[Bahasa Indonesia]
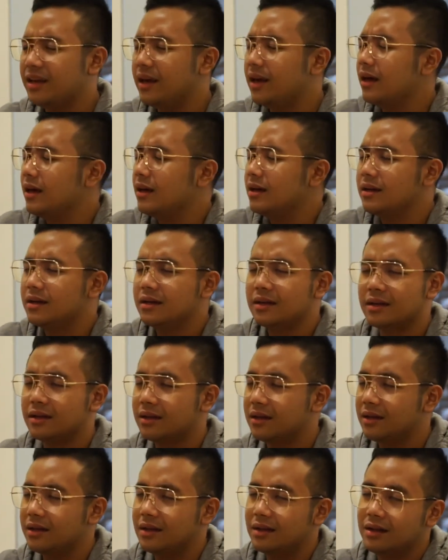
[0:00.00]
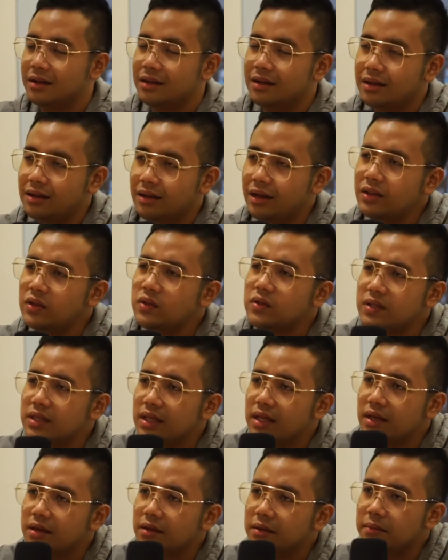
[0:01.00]
ya itu
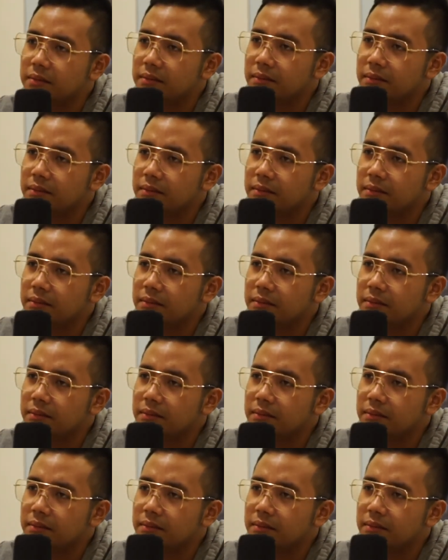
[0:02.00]
sih